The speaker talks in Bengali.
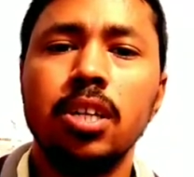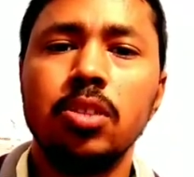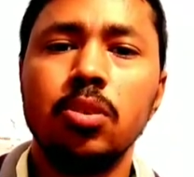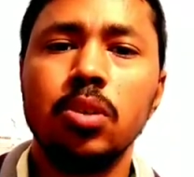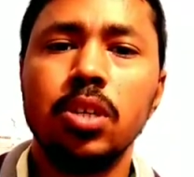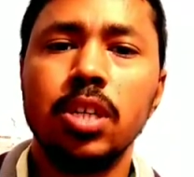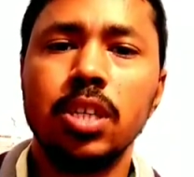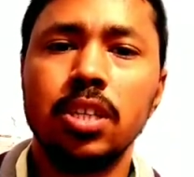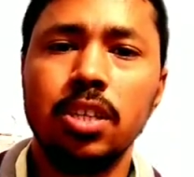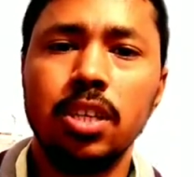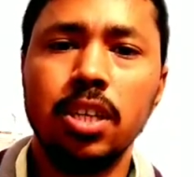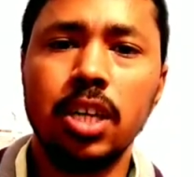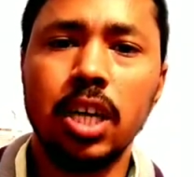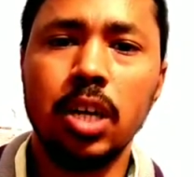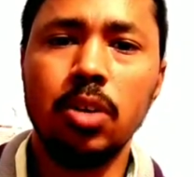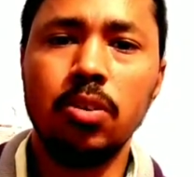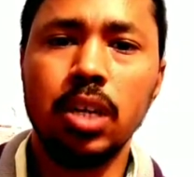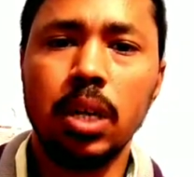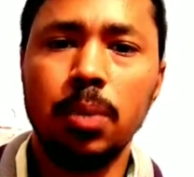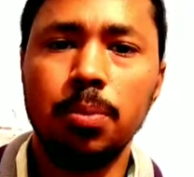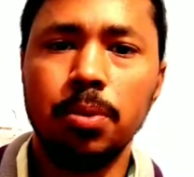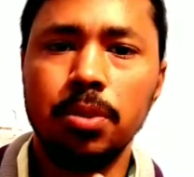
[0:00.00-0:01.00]
তো এটা কি
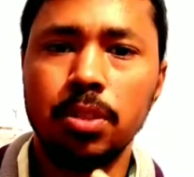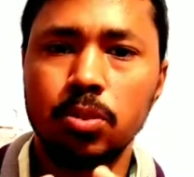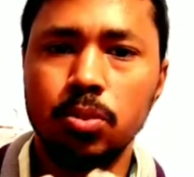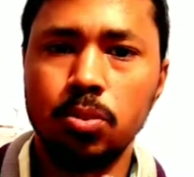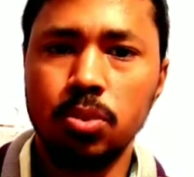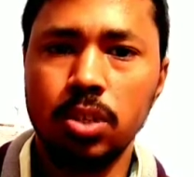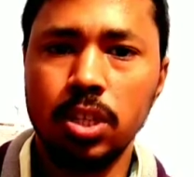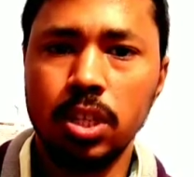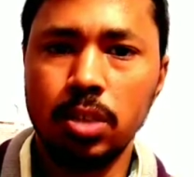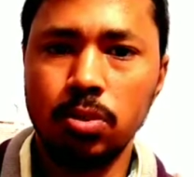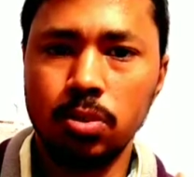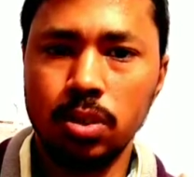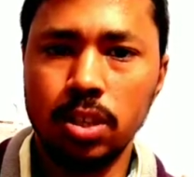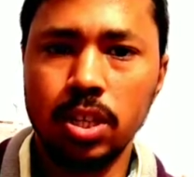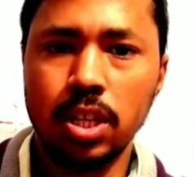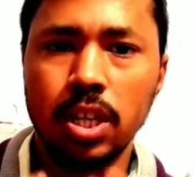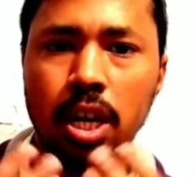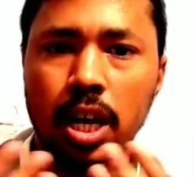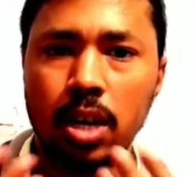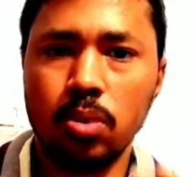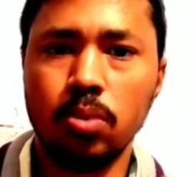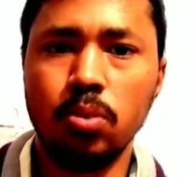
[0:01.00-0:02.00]
কারণে আমাদের শরীরে ইউরিনটা
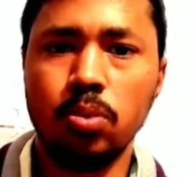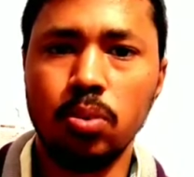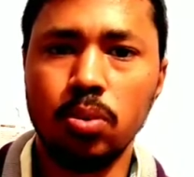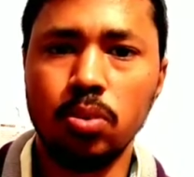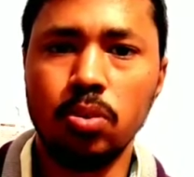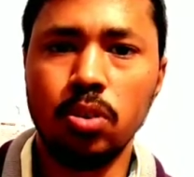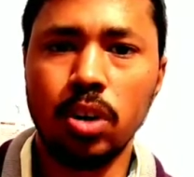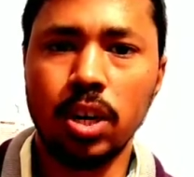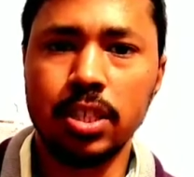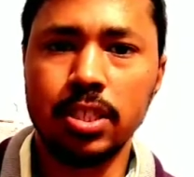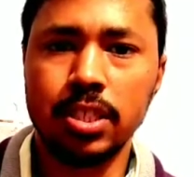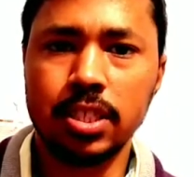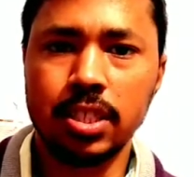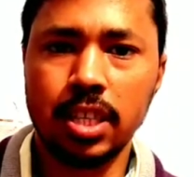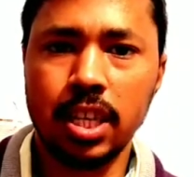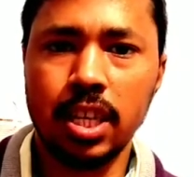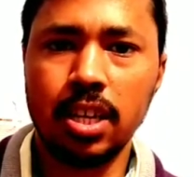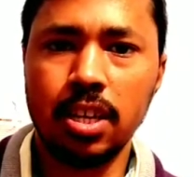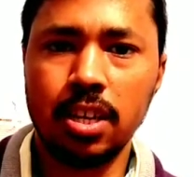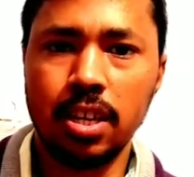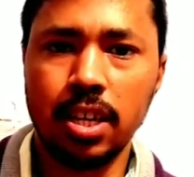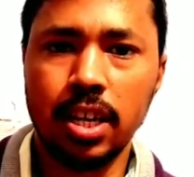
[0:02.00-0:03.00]
গাঢ় হলুদ হয় সেটা
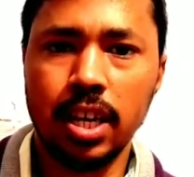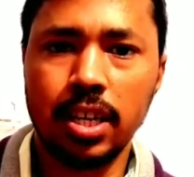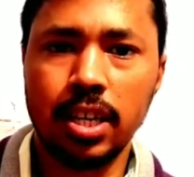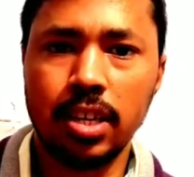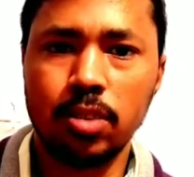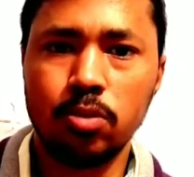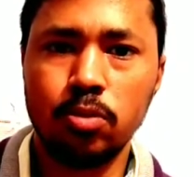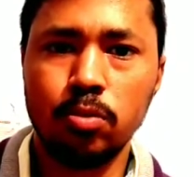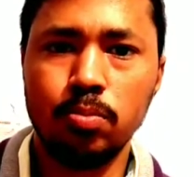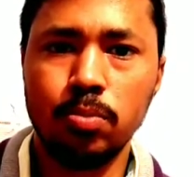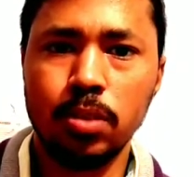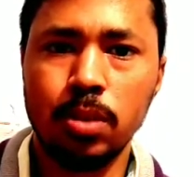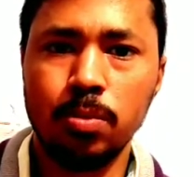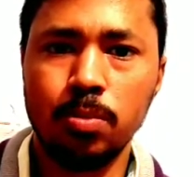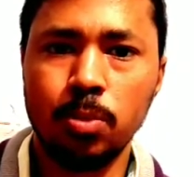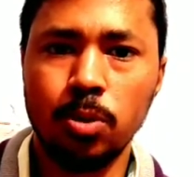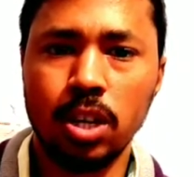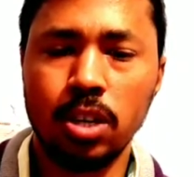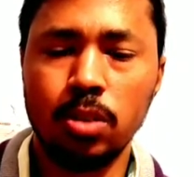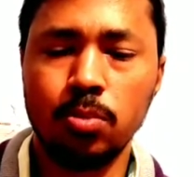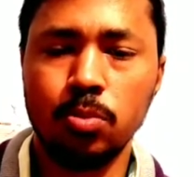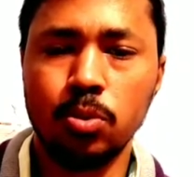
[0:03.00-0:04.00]
একটা খুব
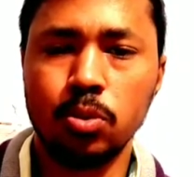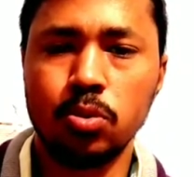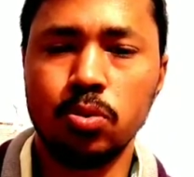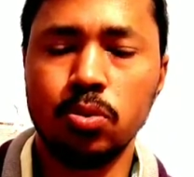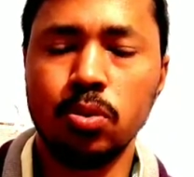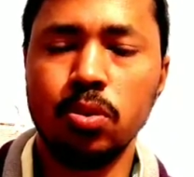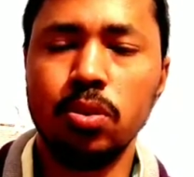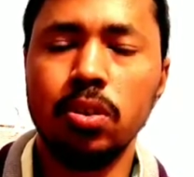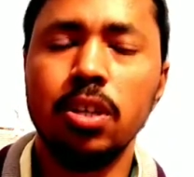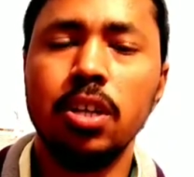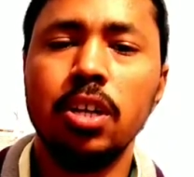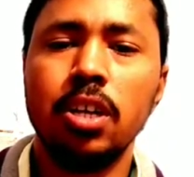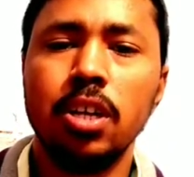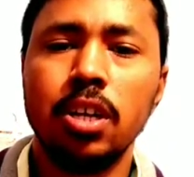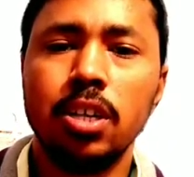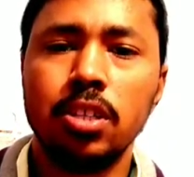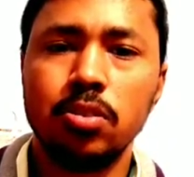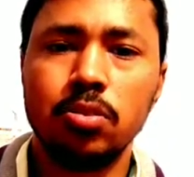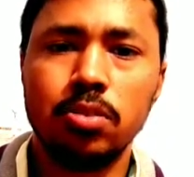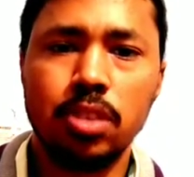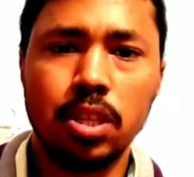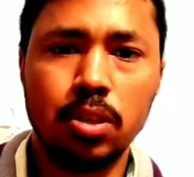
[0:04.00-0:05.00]
ইম্পর্টেন্ট প্রশ্ন
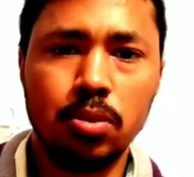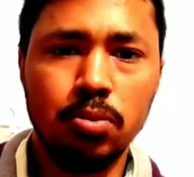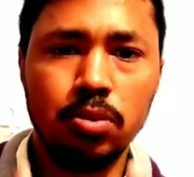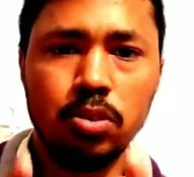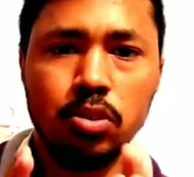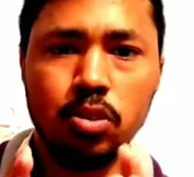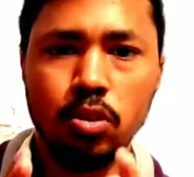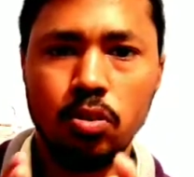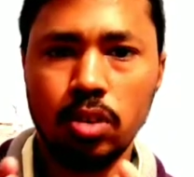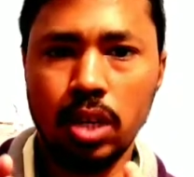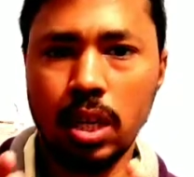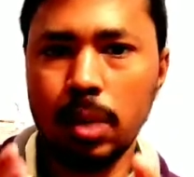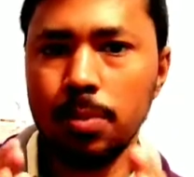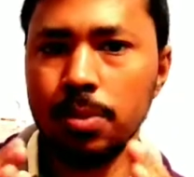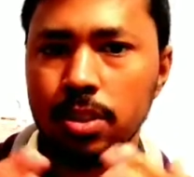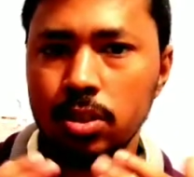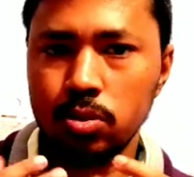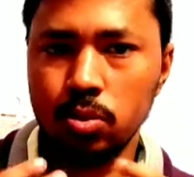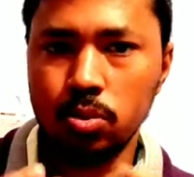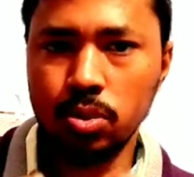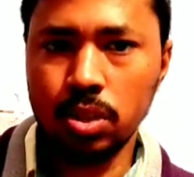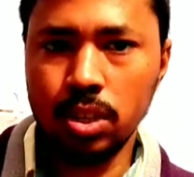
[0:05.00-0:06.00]
তো দেখুন যখন
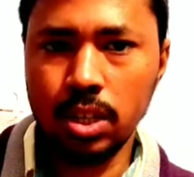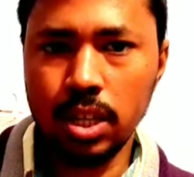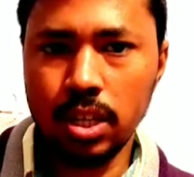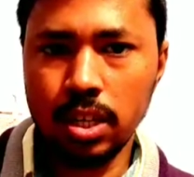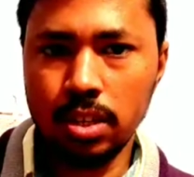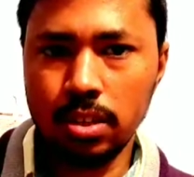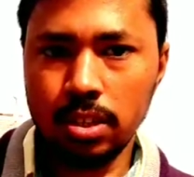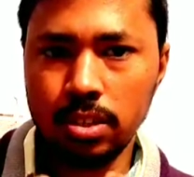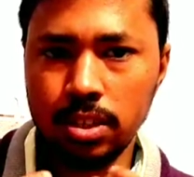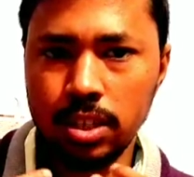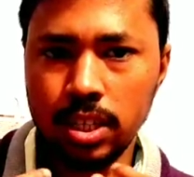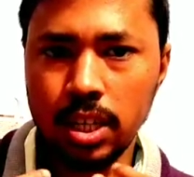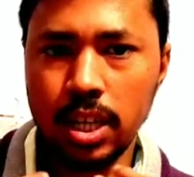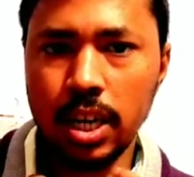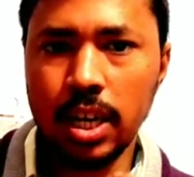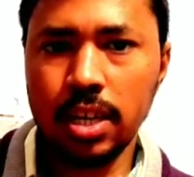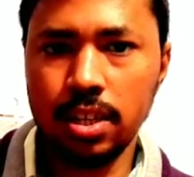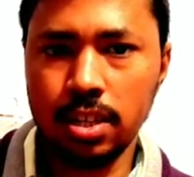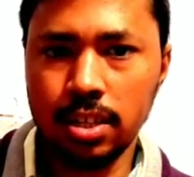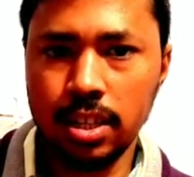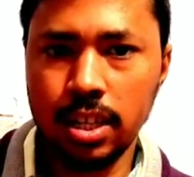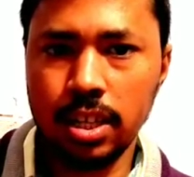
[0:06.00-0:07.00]
আমাদের শরীরে
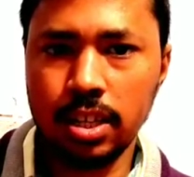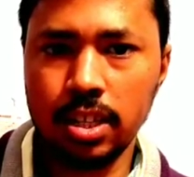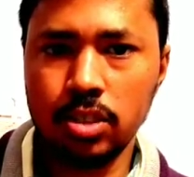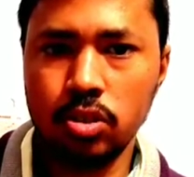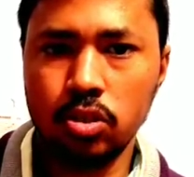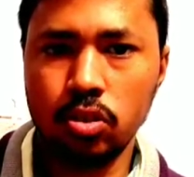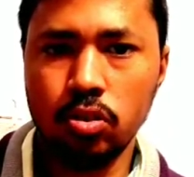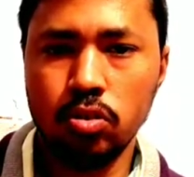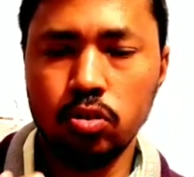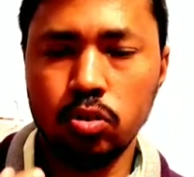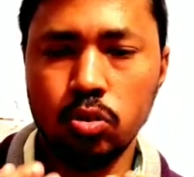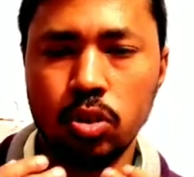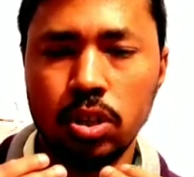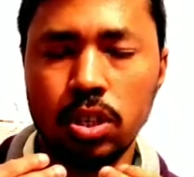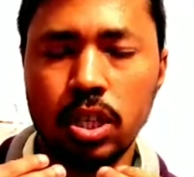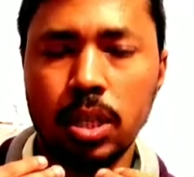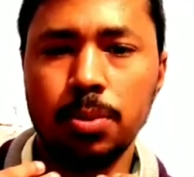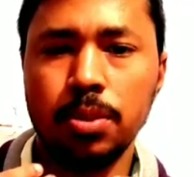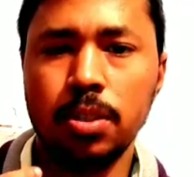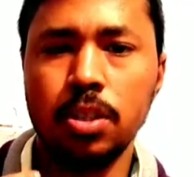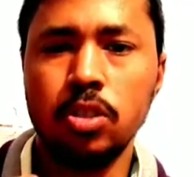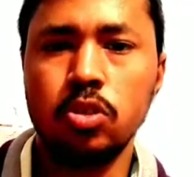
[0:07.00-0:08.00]
ডিহাইড্রেট থাকে যখন
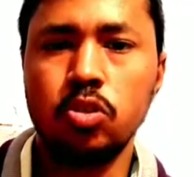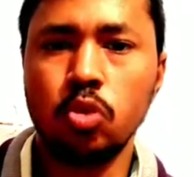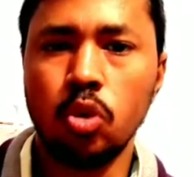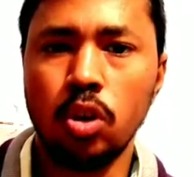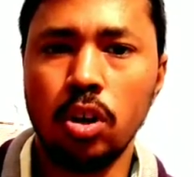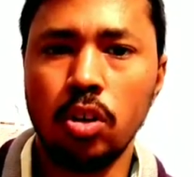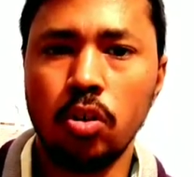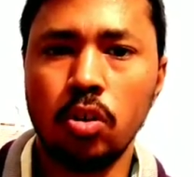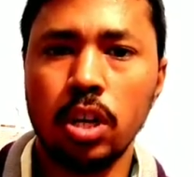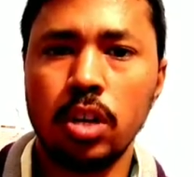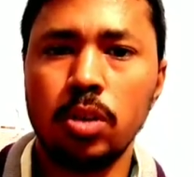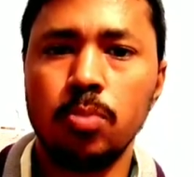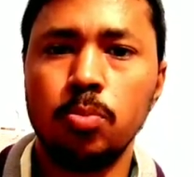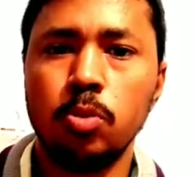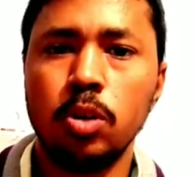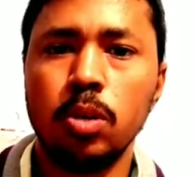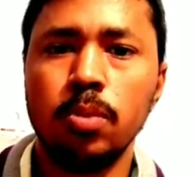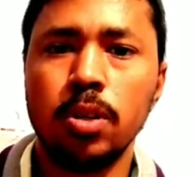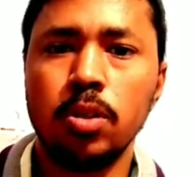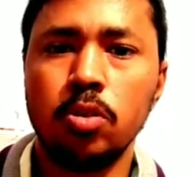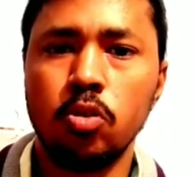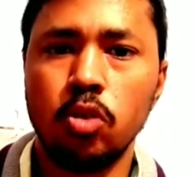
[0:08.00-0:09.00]
শরীরটা আমাদের জল অনেক
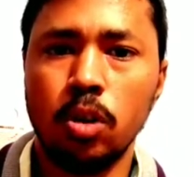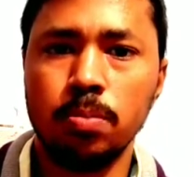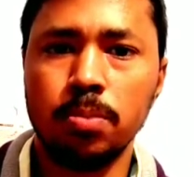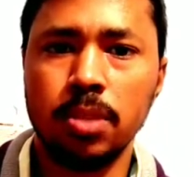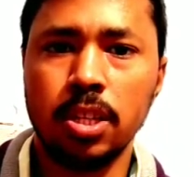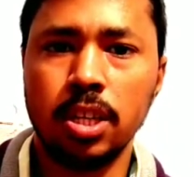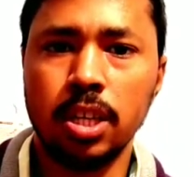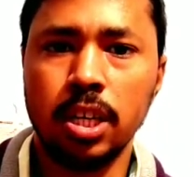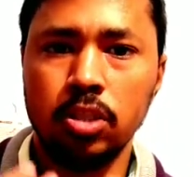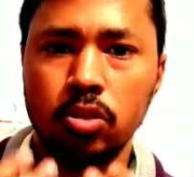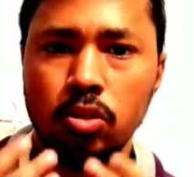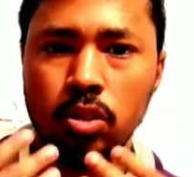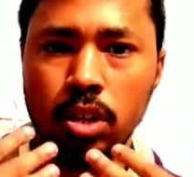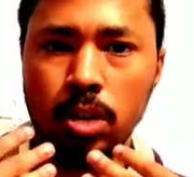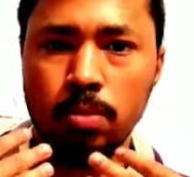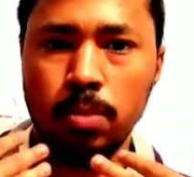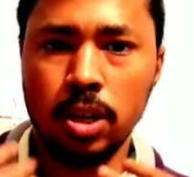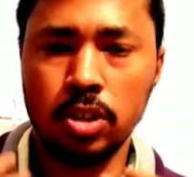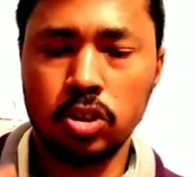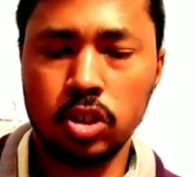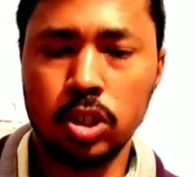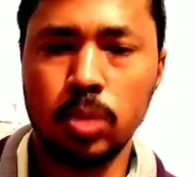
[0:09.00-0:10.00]
পরিমাণ কম থাকে জলের
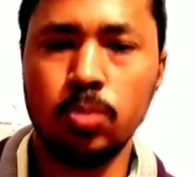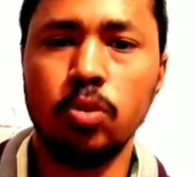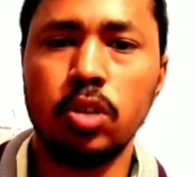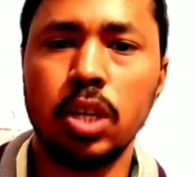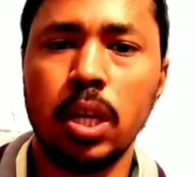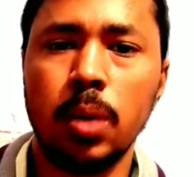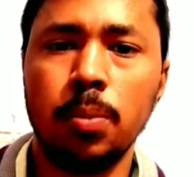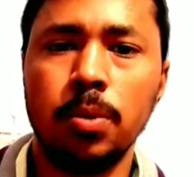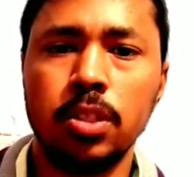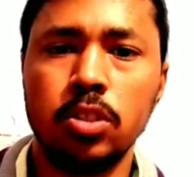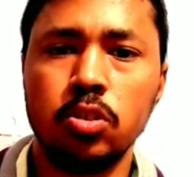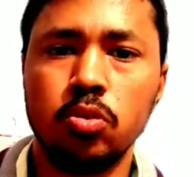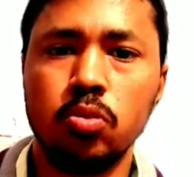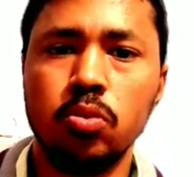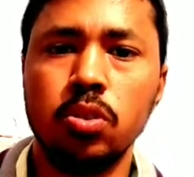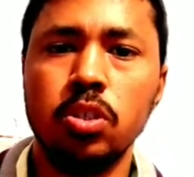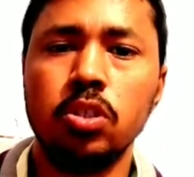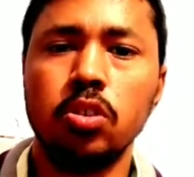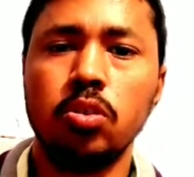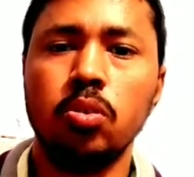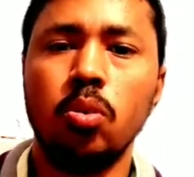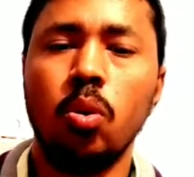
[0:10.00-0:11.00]
ভারসাম্যটা আমাদের
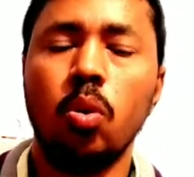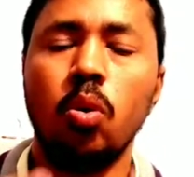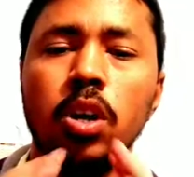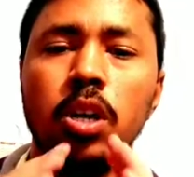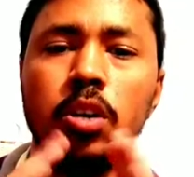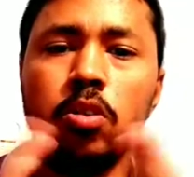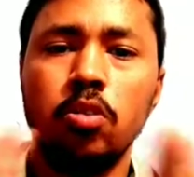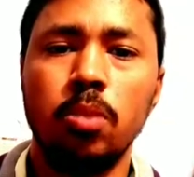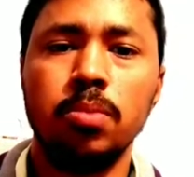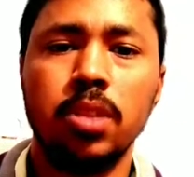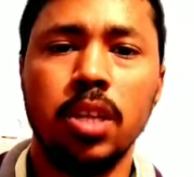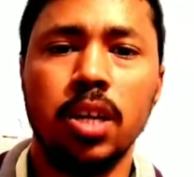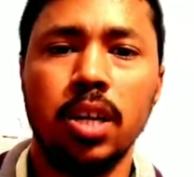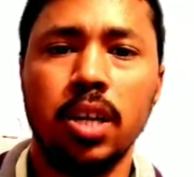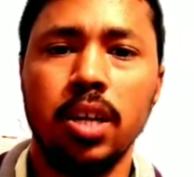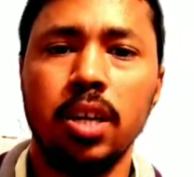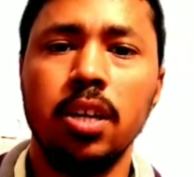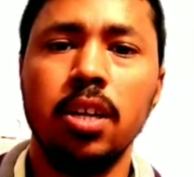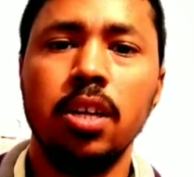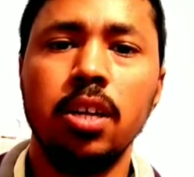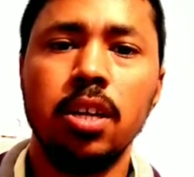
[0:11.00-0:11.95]
শরীরে যখন অনেক কম থাকে